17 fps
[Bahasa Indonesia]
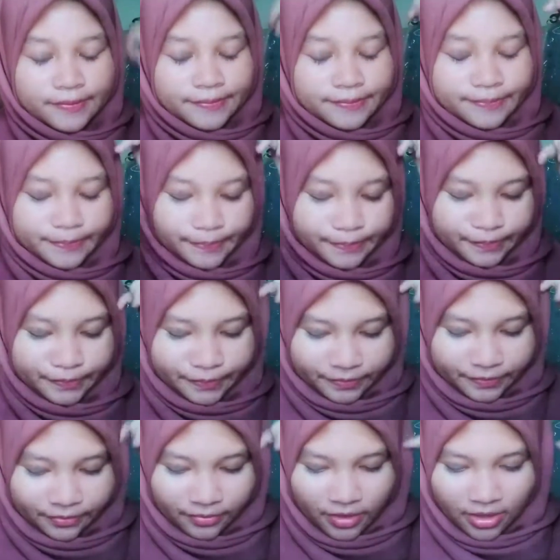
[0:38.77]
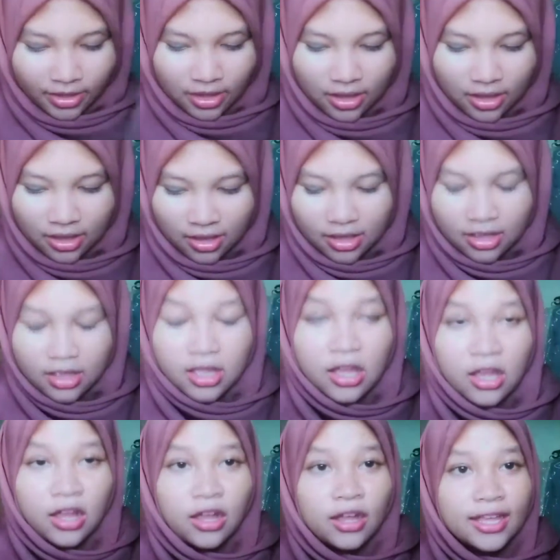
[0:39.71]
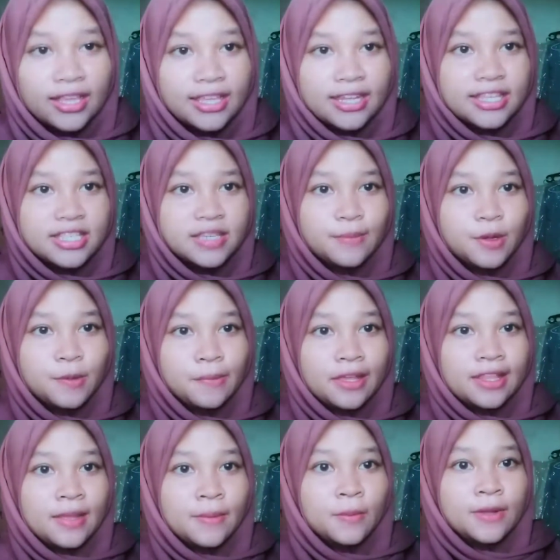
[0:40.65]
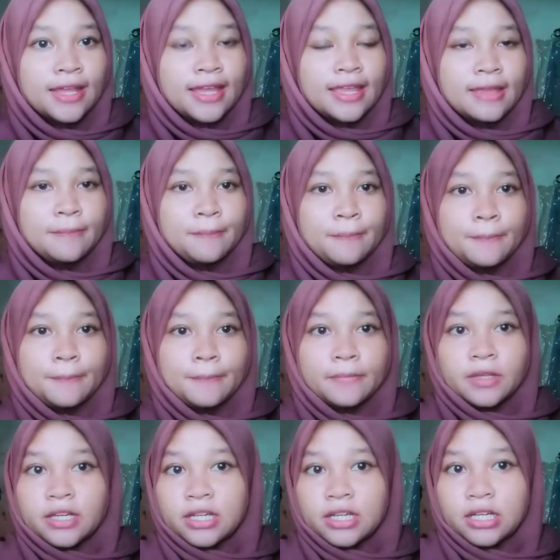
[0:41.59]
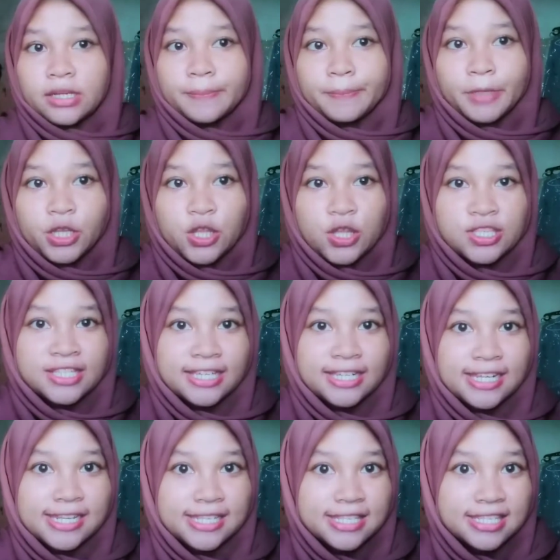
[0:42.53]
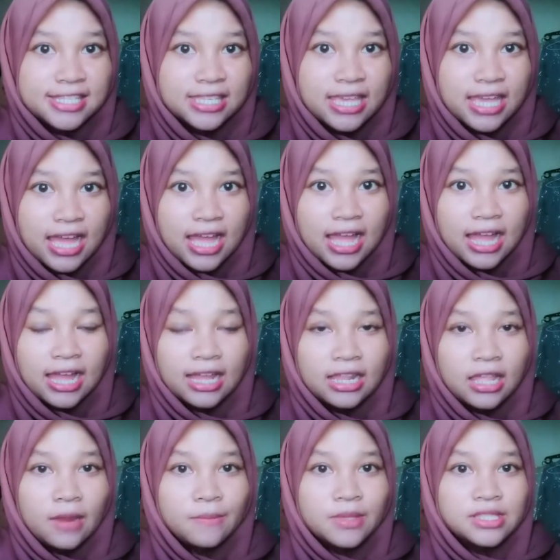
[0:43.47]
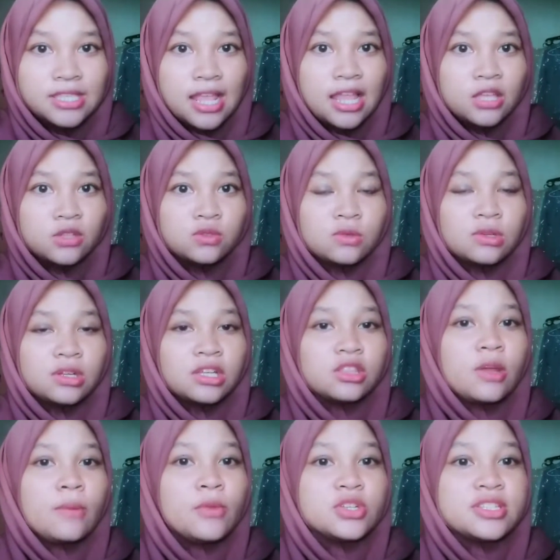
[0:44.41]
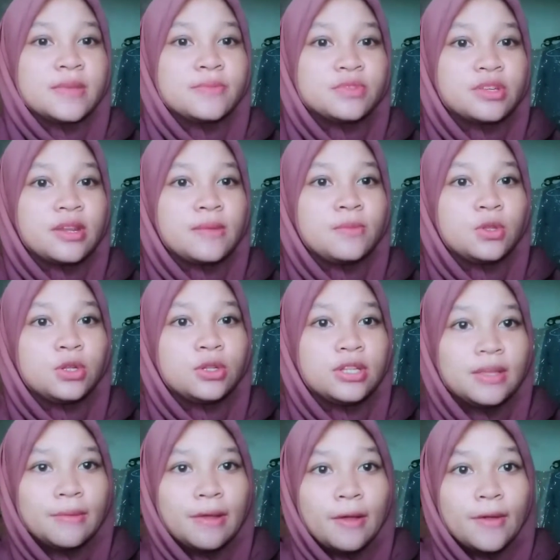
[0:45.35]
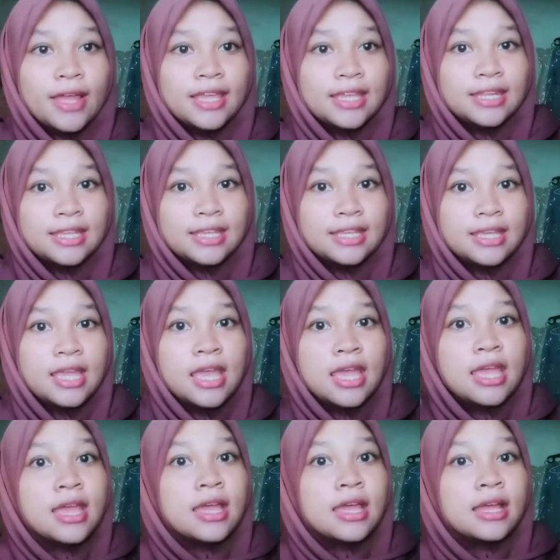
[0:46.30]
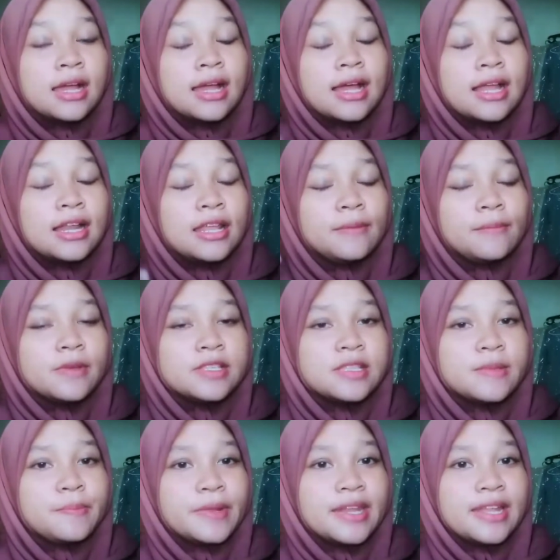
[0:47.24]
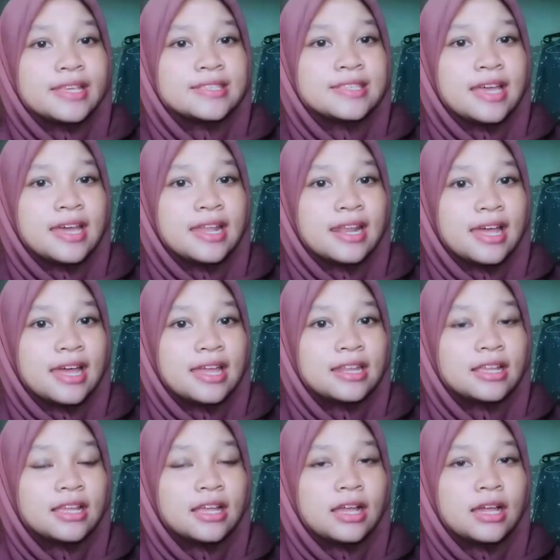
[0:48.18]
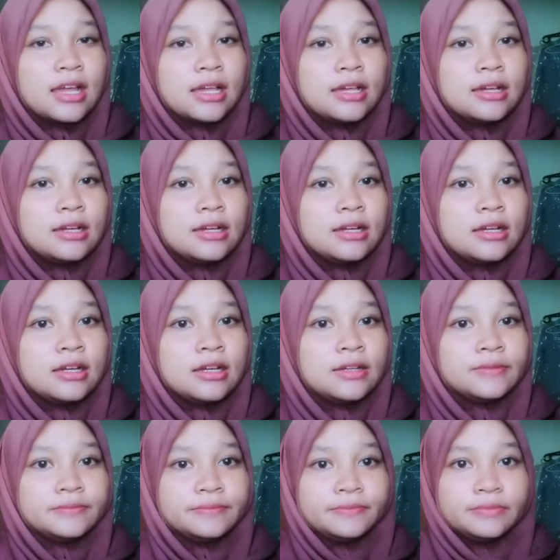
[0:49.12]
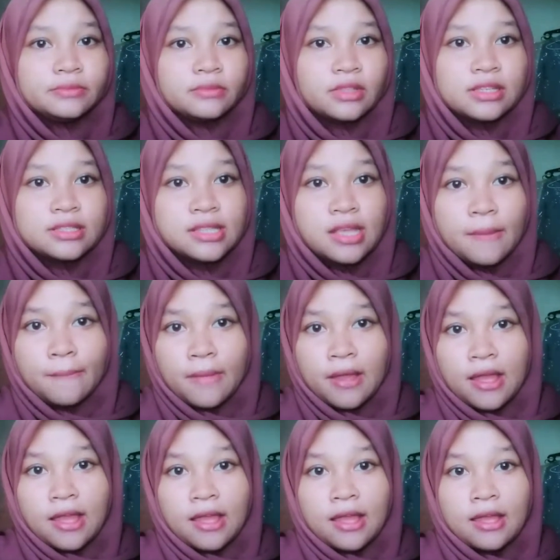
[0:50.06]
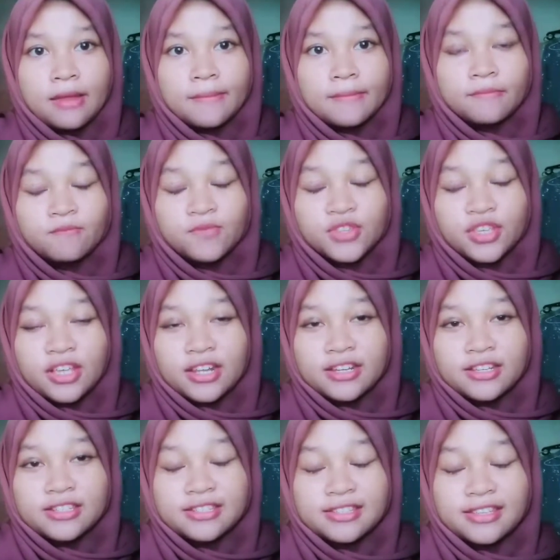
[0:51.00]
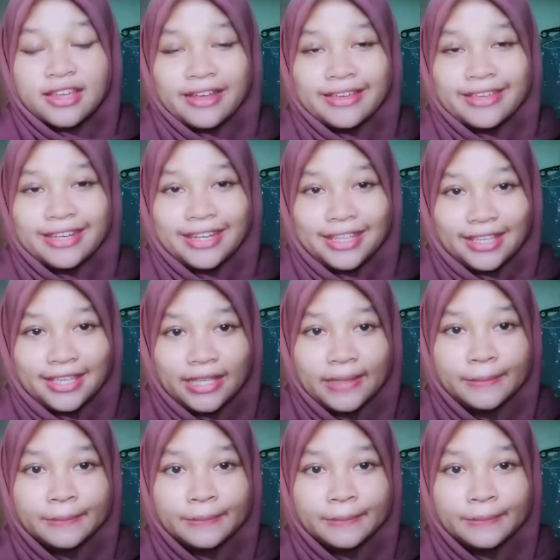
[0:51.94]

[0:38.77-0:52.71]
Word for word: Hmm. Oke, jadi sebelum kita mulai uh, video challenge-nya, kalian bisa langsung klik tombol subscribe dulu di bawah ini. Kalian pasti penasaran uh, sama challenge yang ini.